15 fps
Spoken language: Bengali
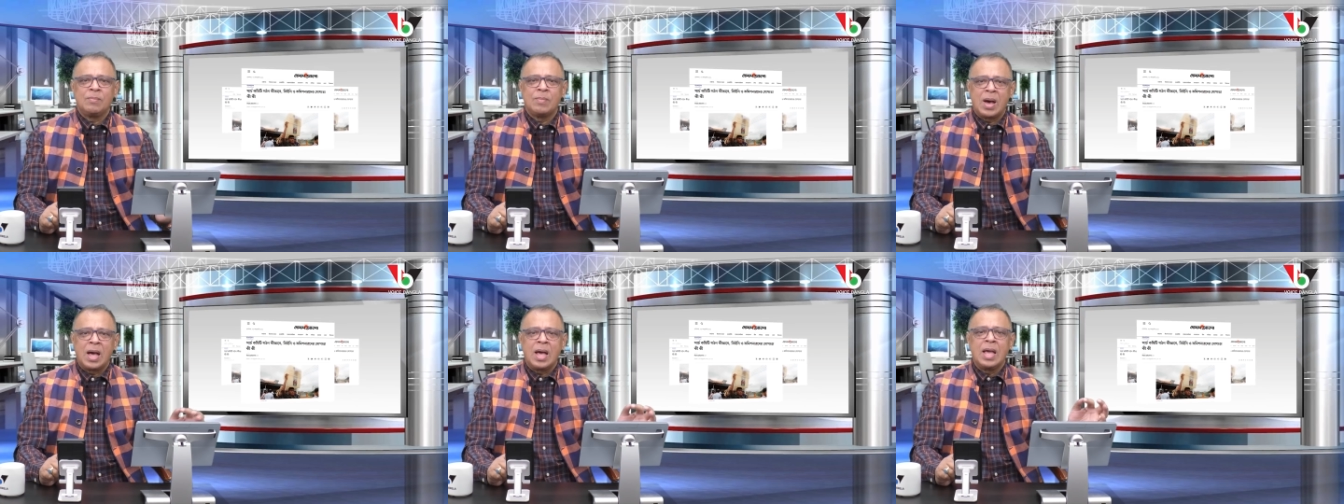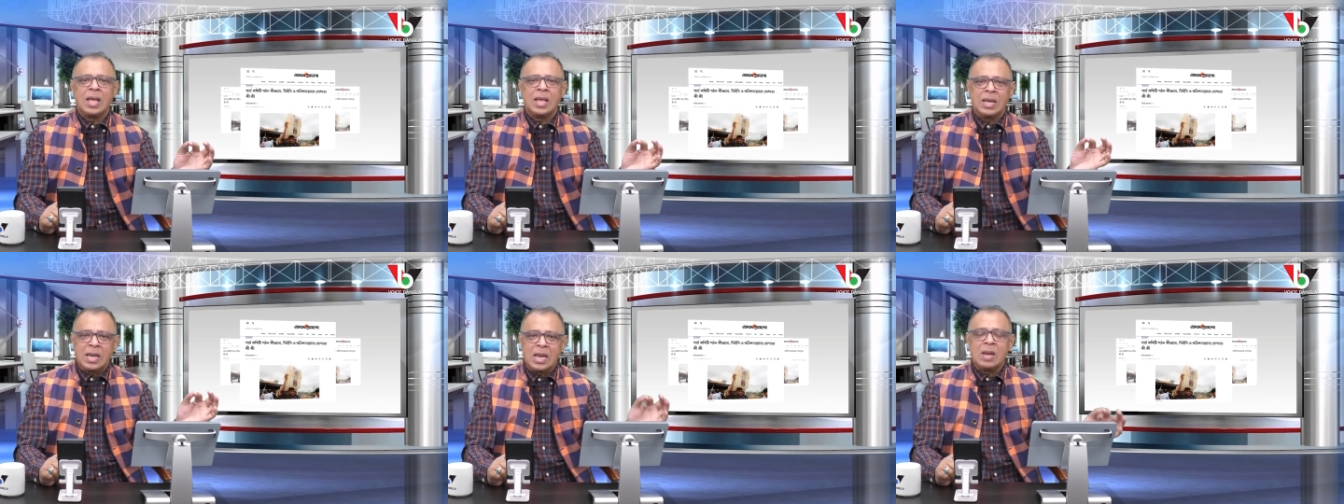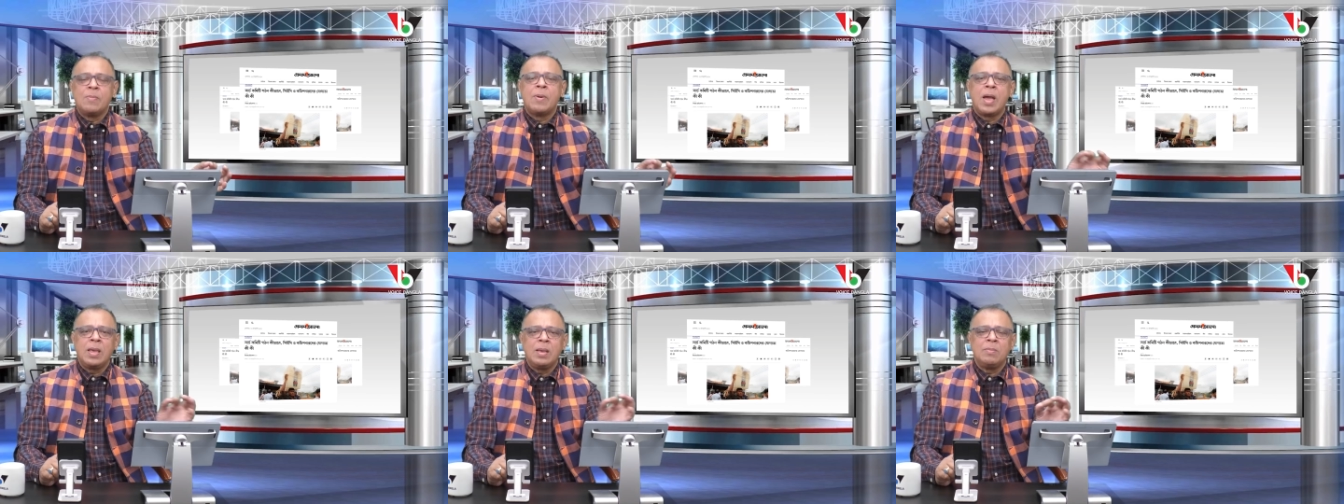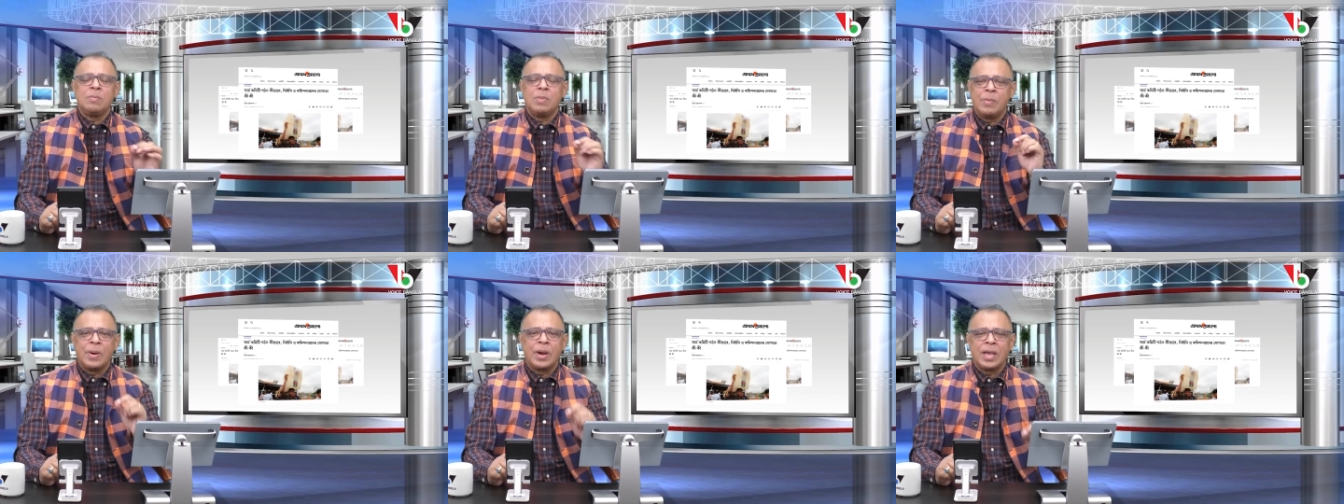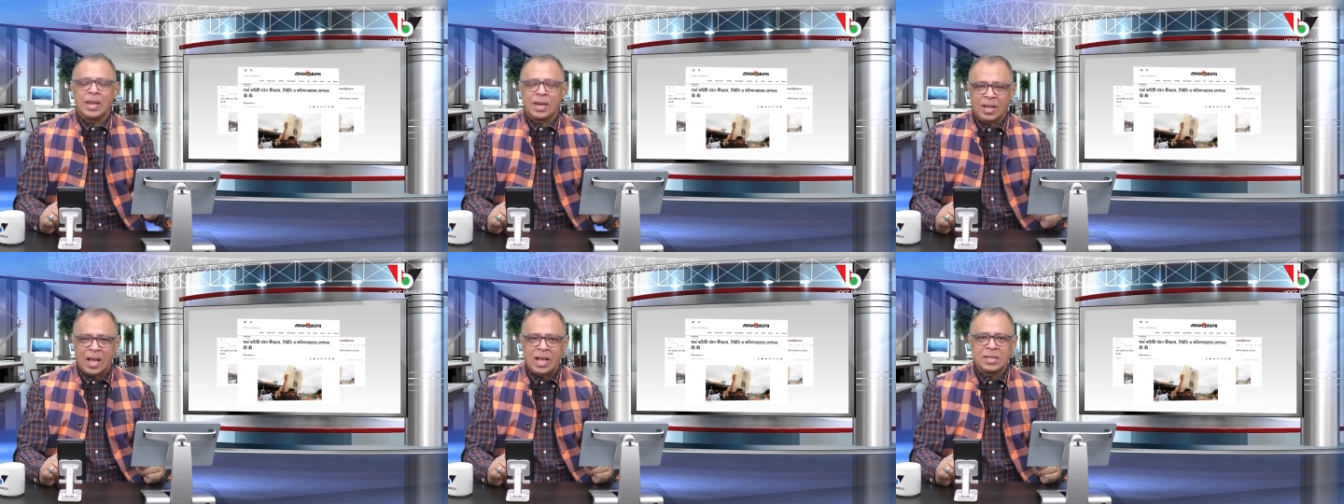বা নির্বাহী
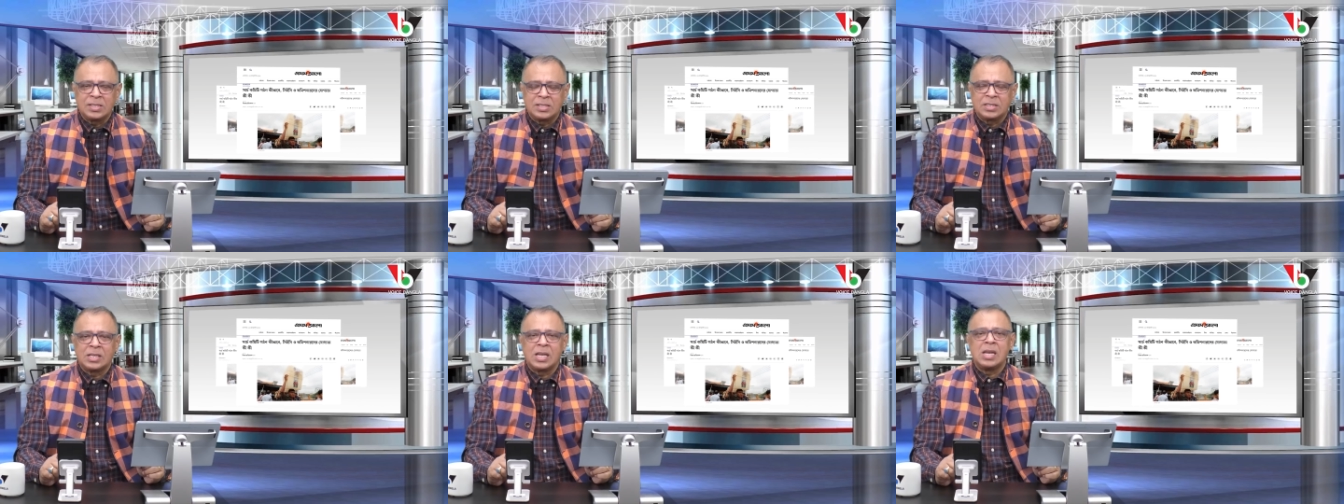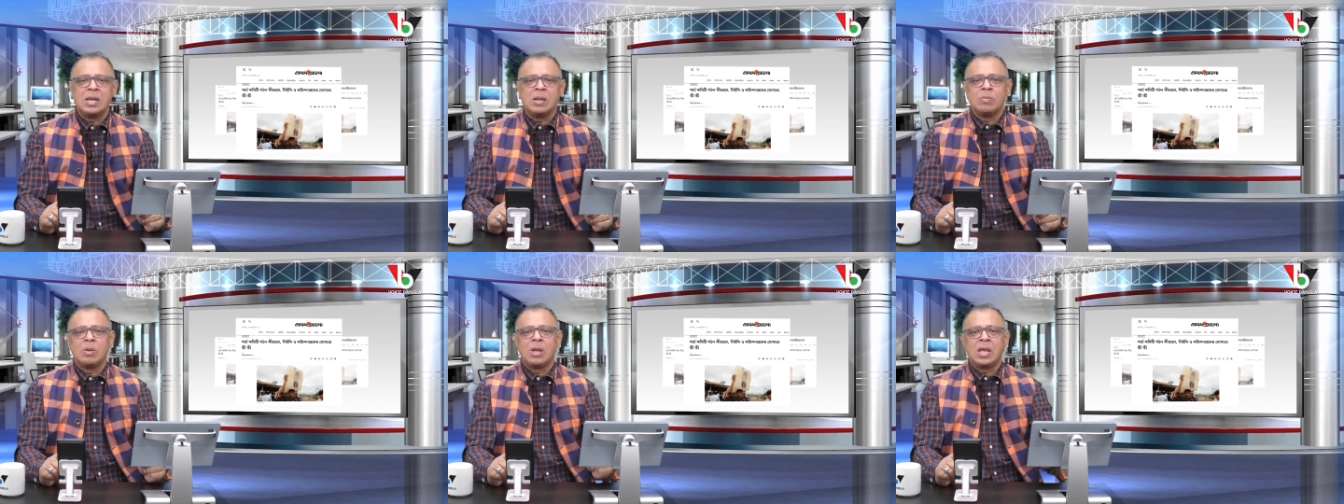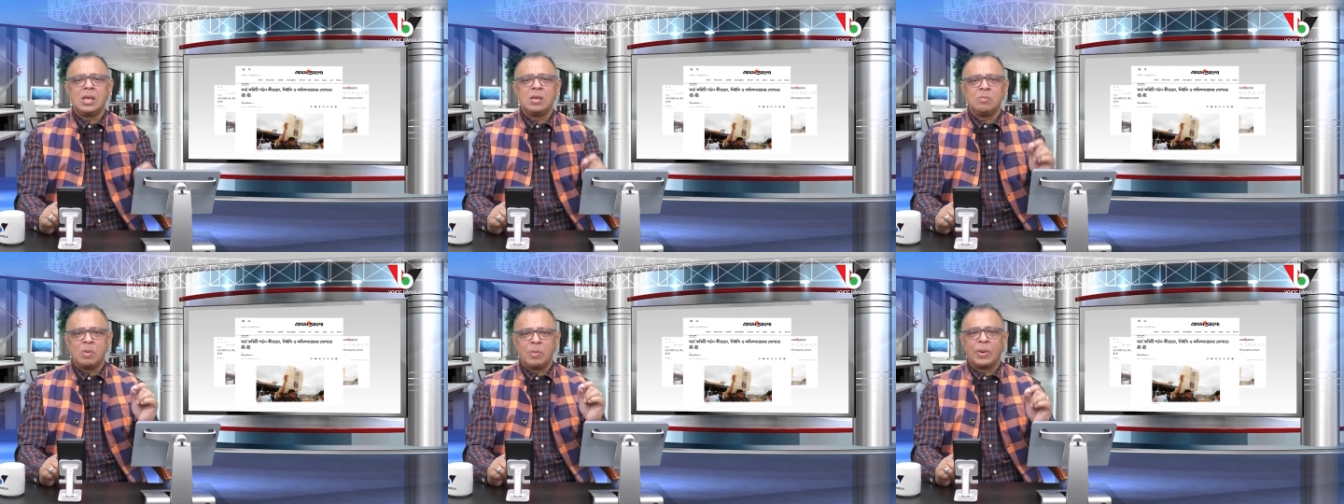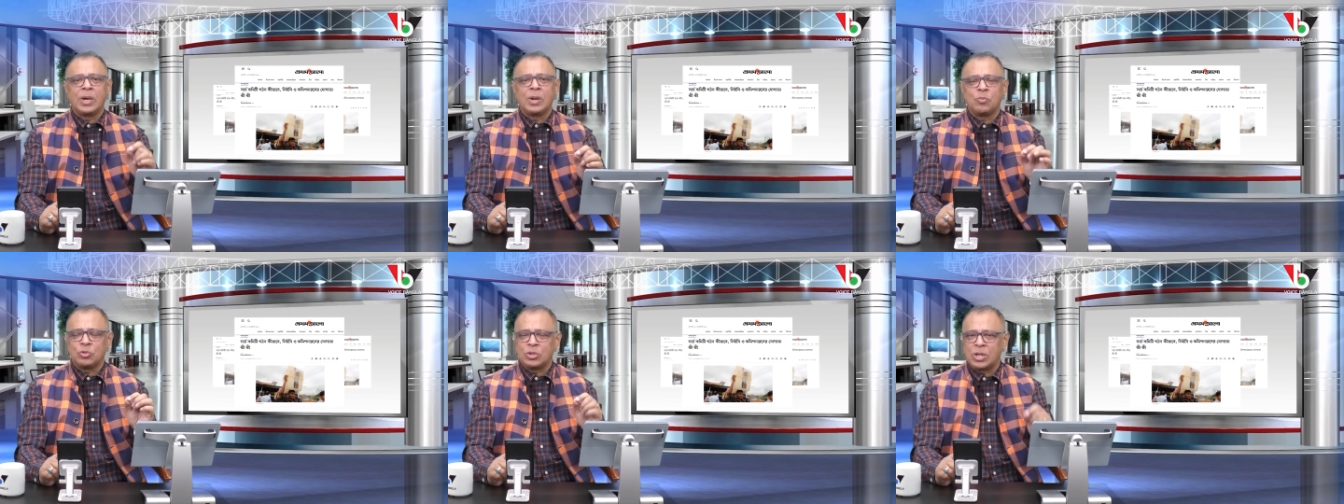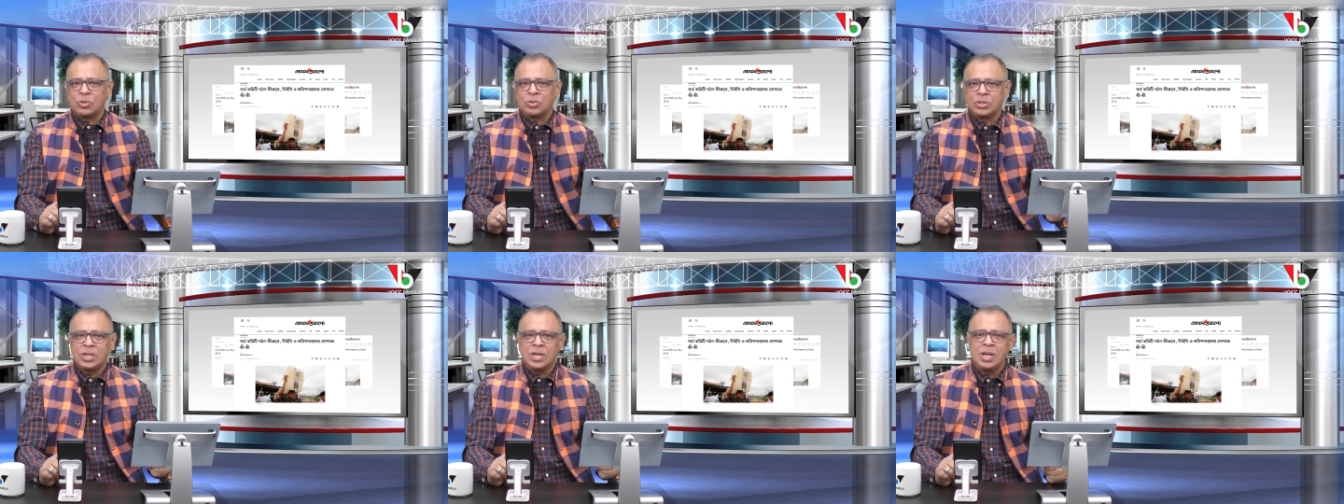বিভাগের কাজ সেই নির্বাহী বিভাগের প্রধান
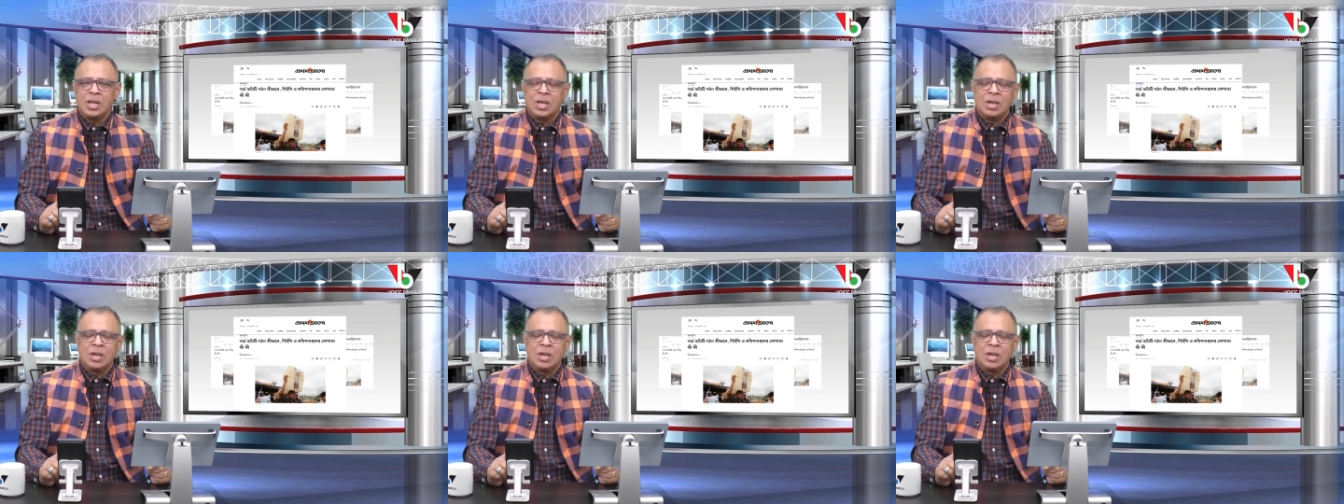হচ্ছেন